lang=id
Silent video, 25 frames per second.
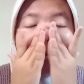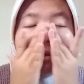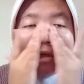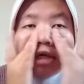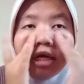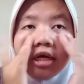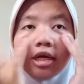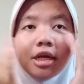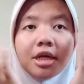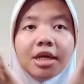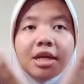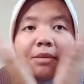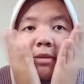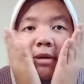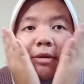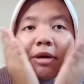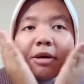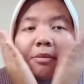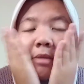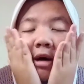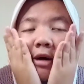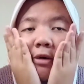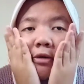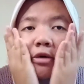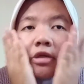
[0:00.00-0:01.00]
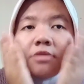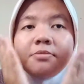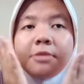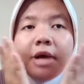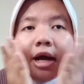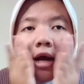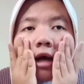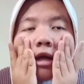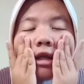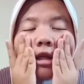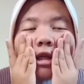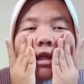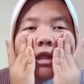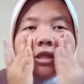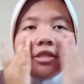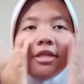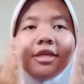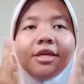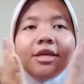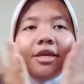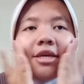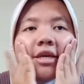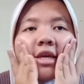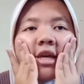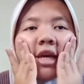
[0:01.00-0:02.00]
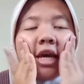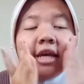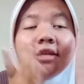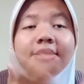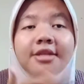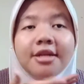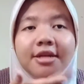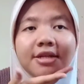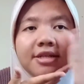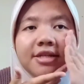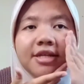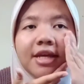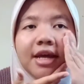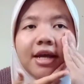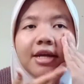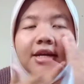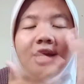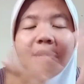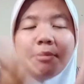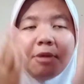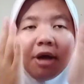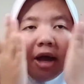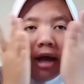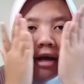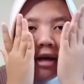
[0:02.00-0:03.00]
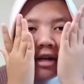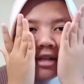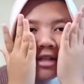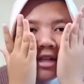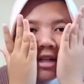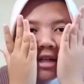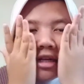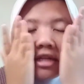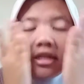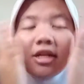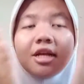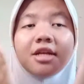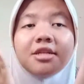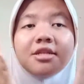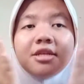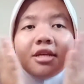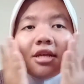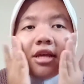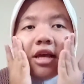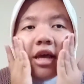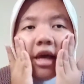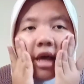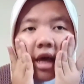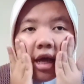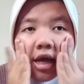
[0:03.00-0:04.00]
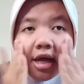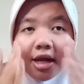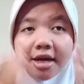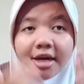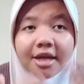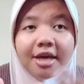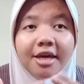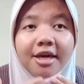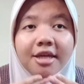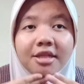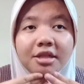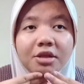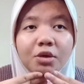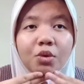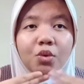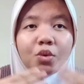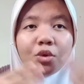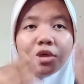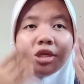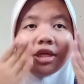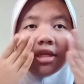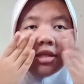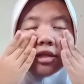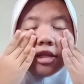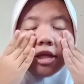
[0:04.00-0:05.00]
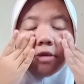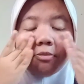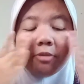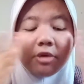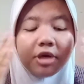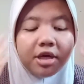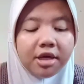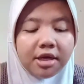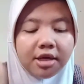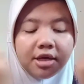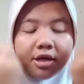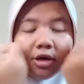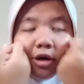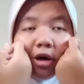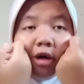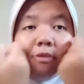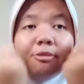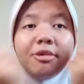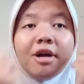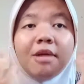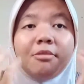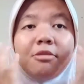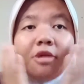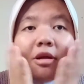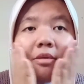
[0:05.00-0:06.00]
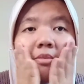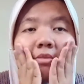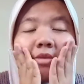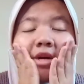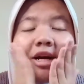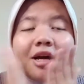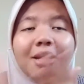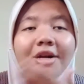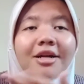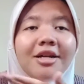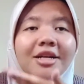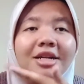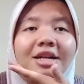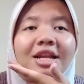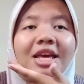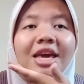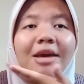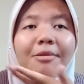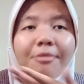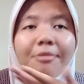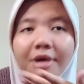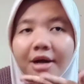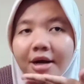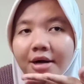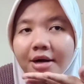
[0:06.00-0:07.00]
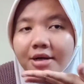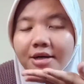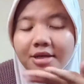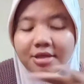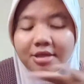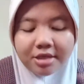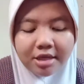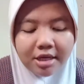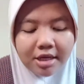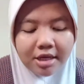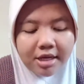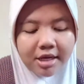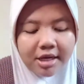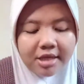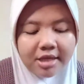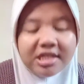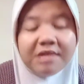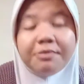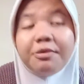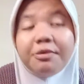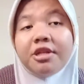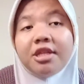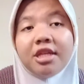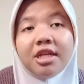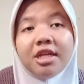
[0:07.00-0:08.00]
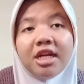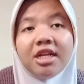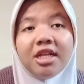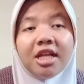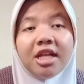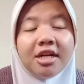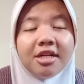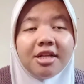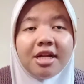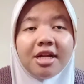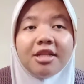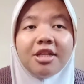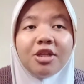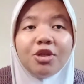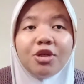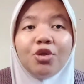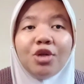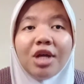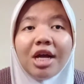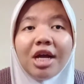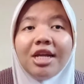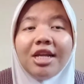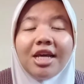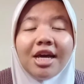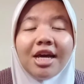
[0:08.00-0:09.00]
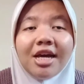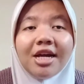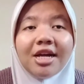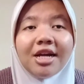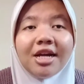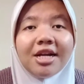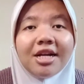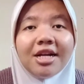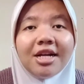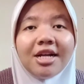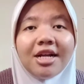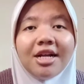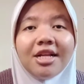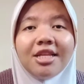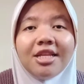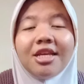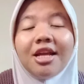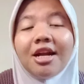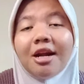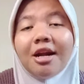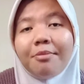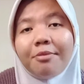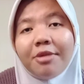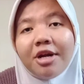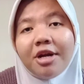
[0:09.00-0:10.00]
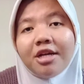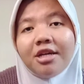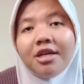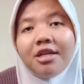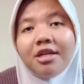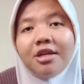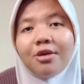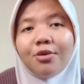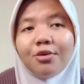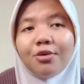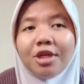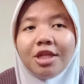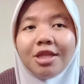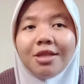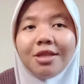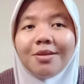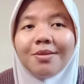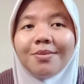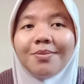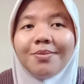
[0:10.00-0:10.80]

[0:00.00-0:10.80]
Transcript: dan ini memang bagus banget si esensnya dia memang agak sedikit masih lengket di kulit tapi no problem karena ini emang seperti ini nanti juga dia nyerap lagi di kulit